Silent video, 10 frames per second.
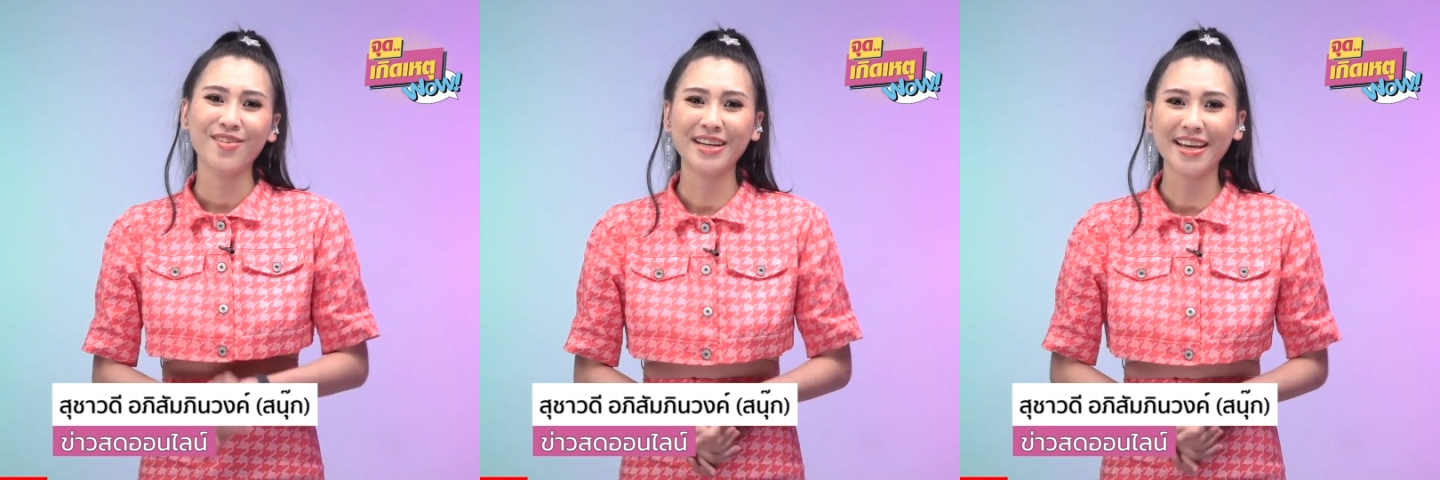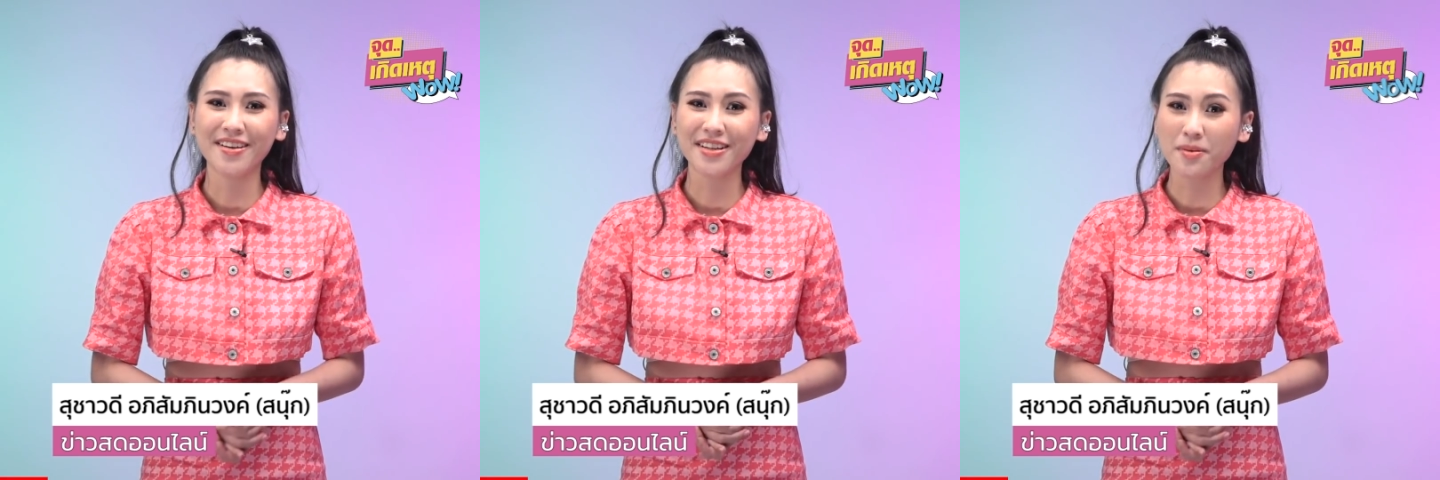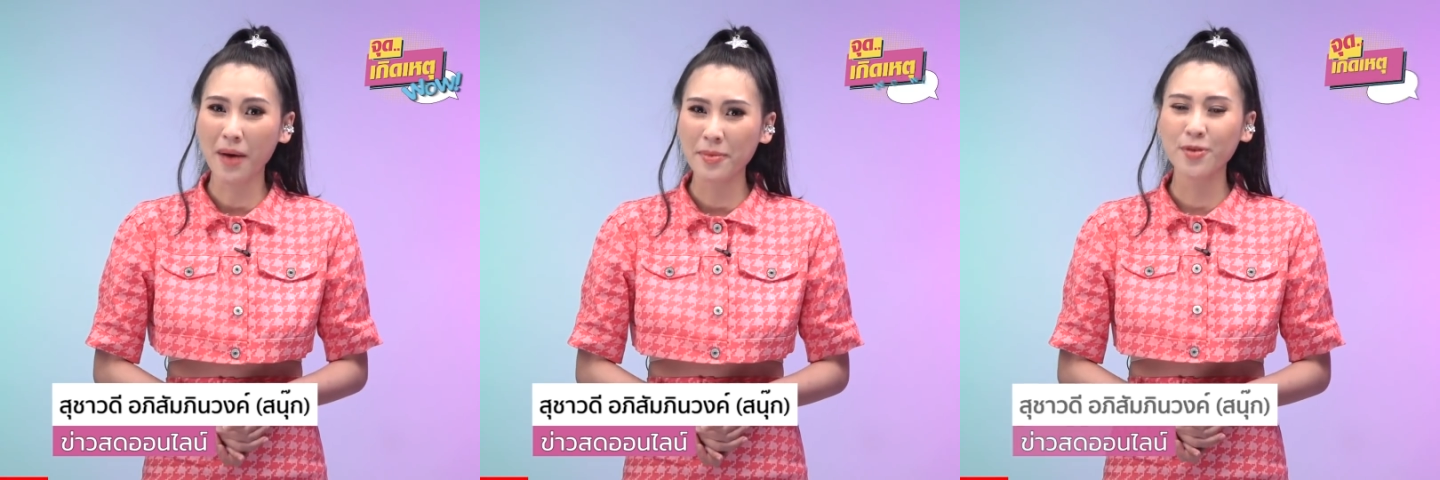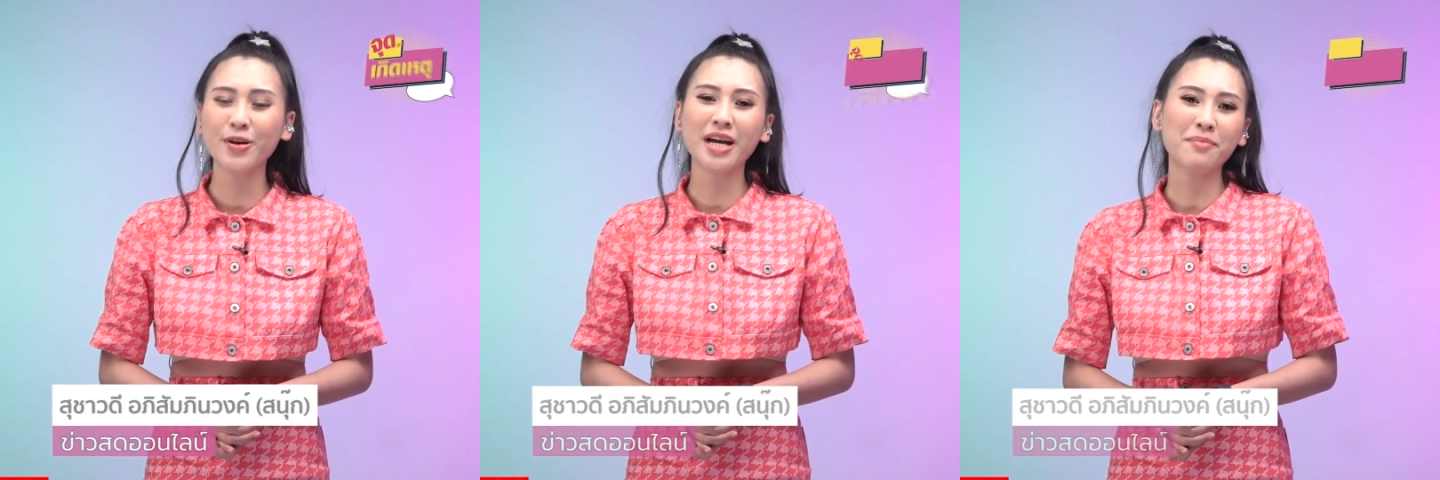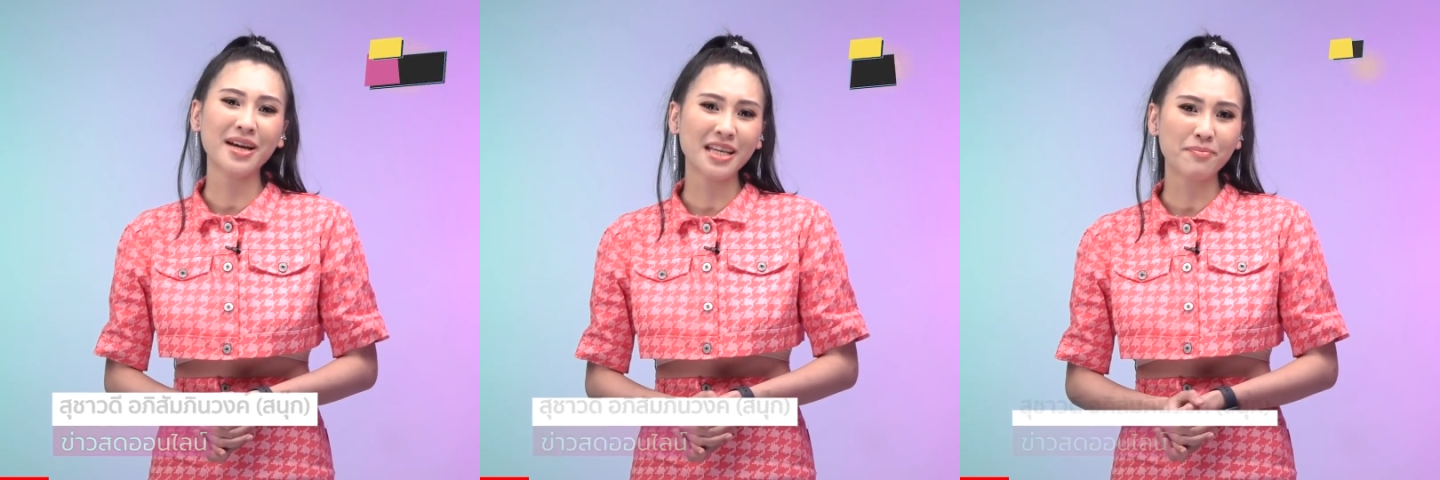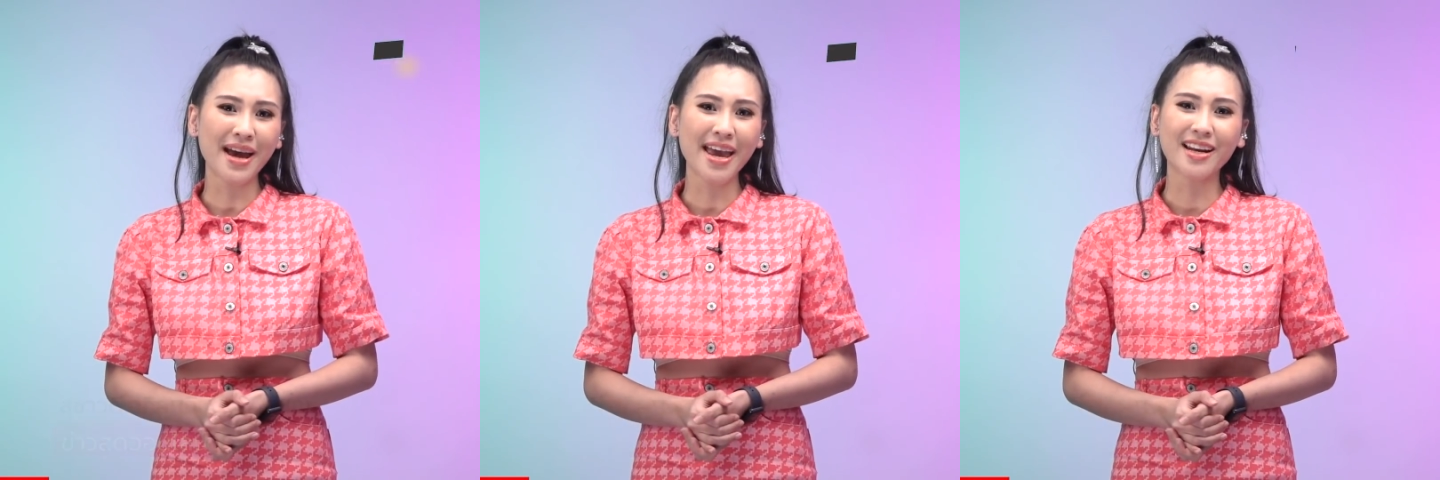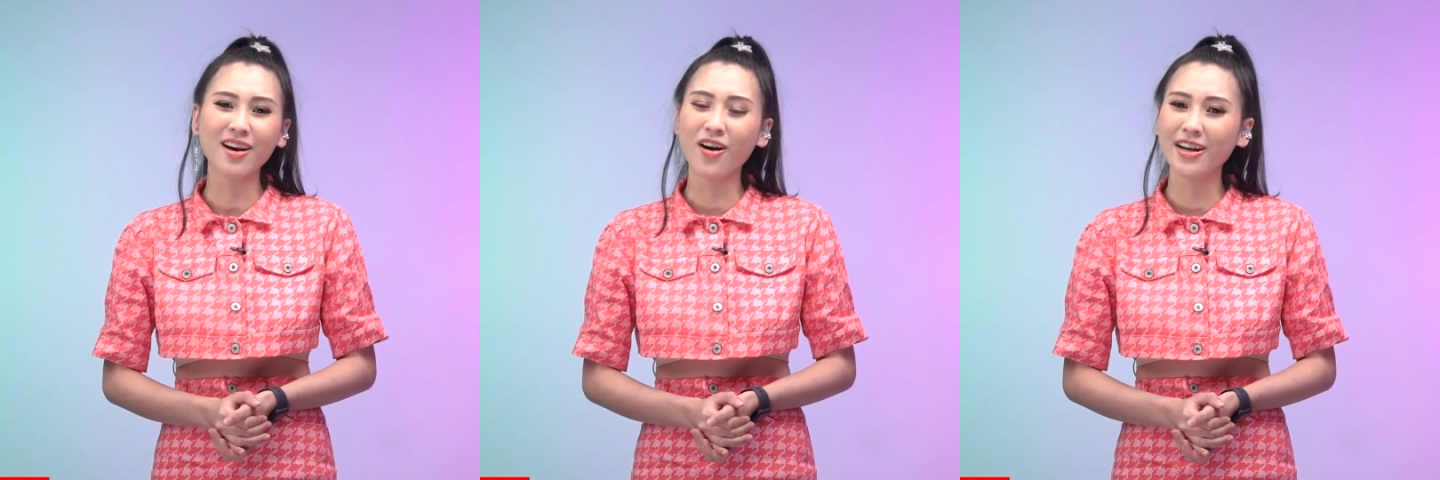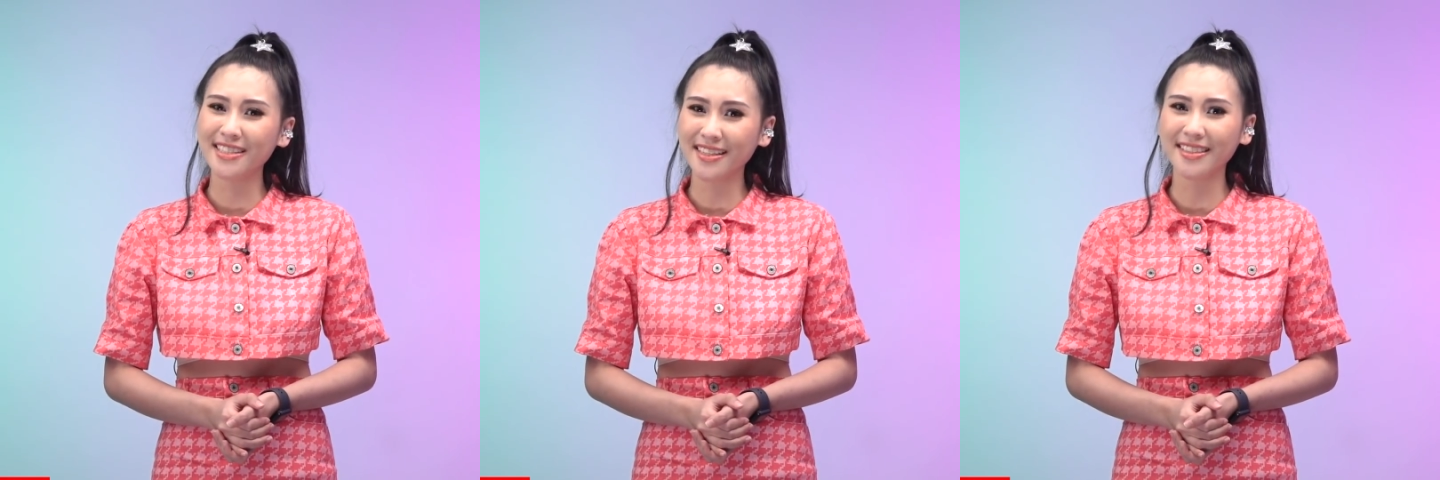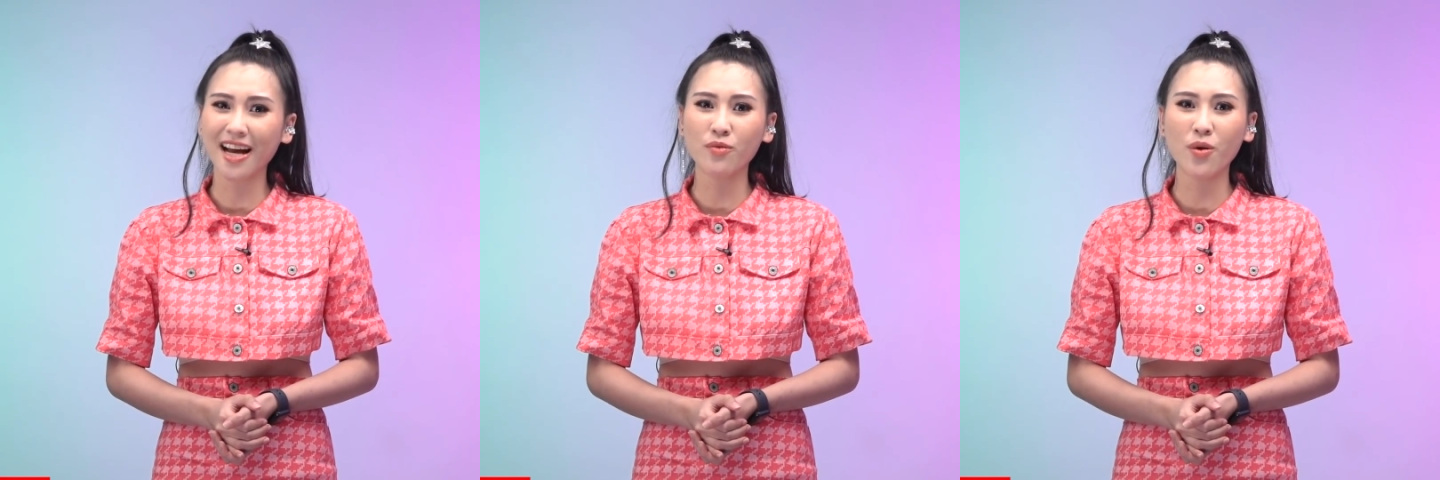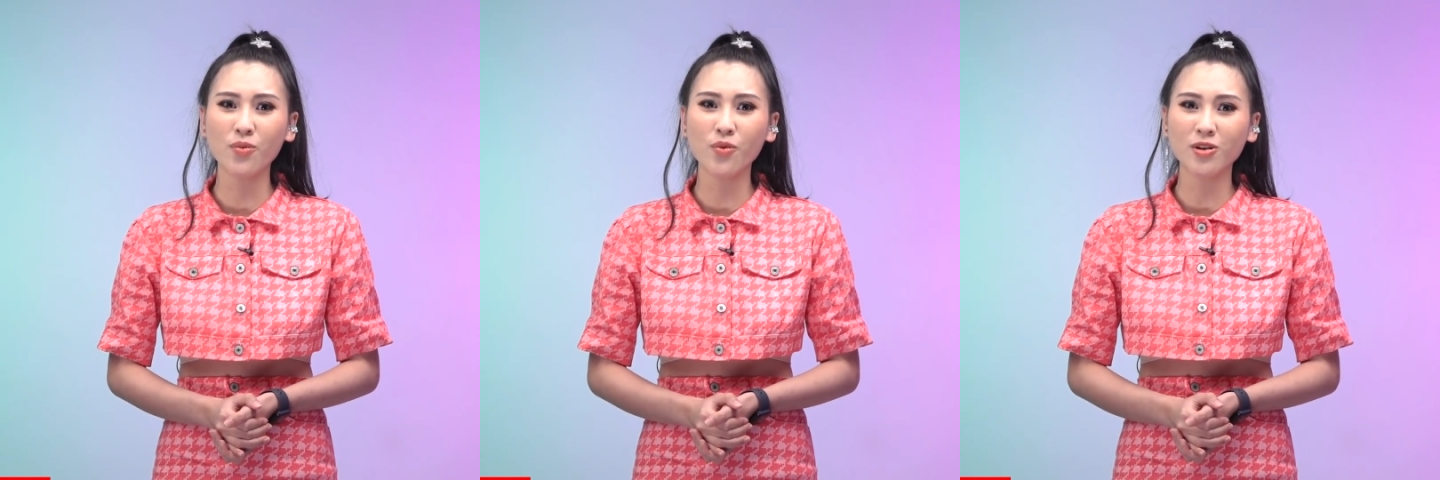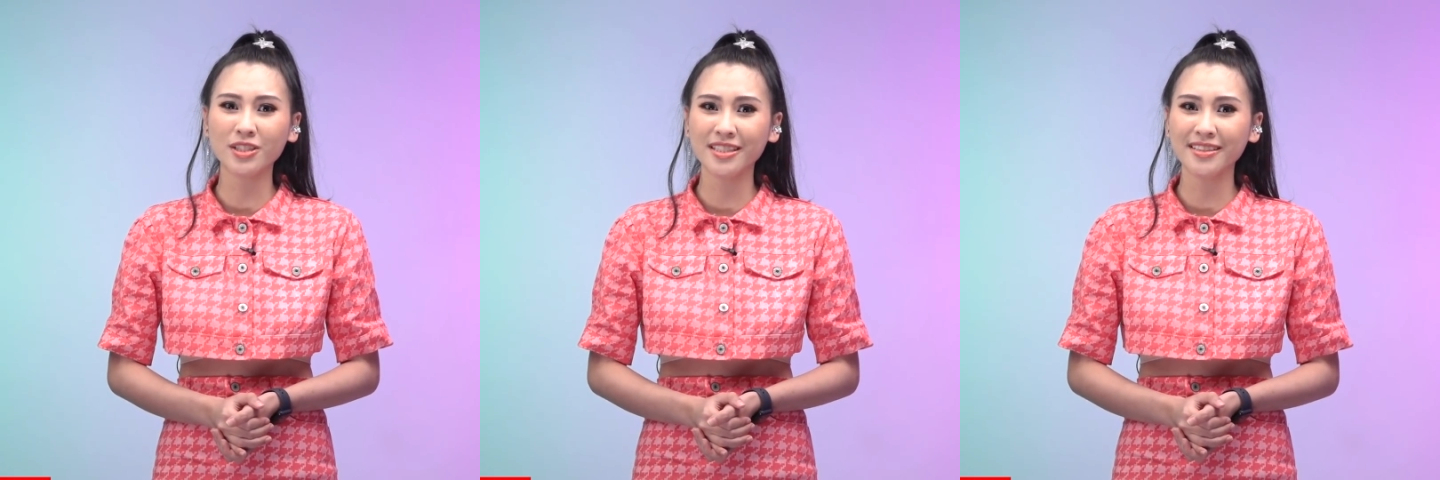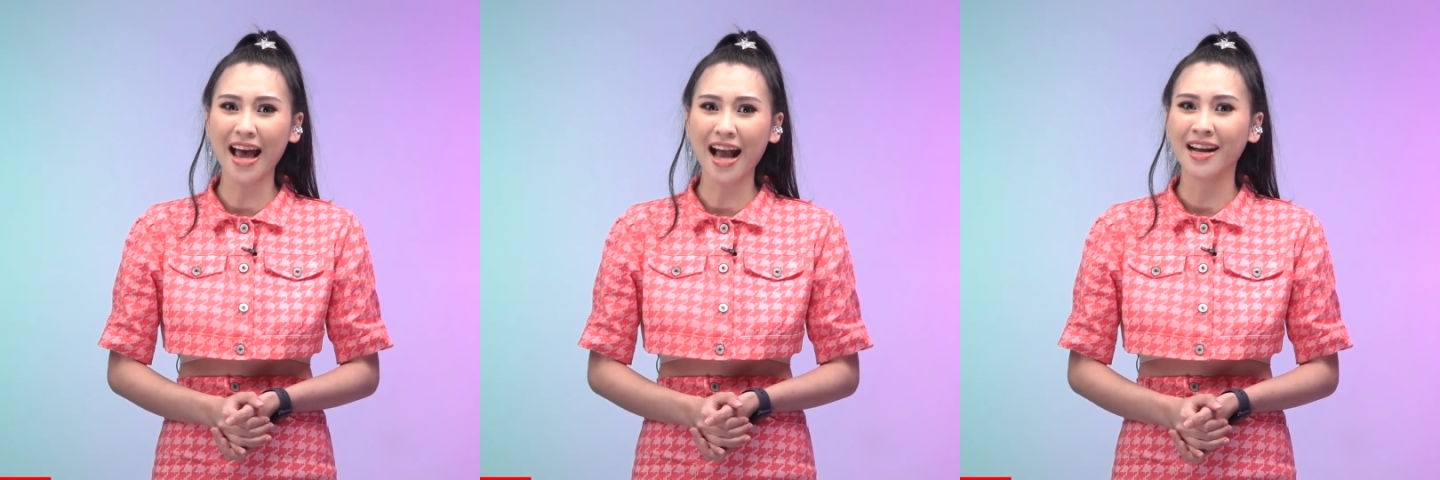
วันนี้เราจะพาไปคุยกับอดีตพระเอกละครจากจักวงวงชื่อดัง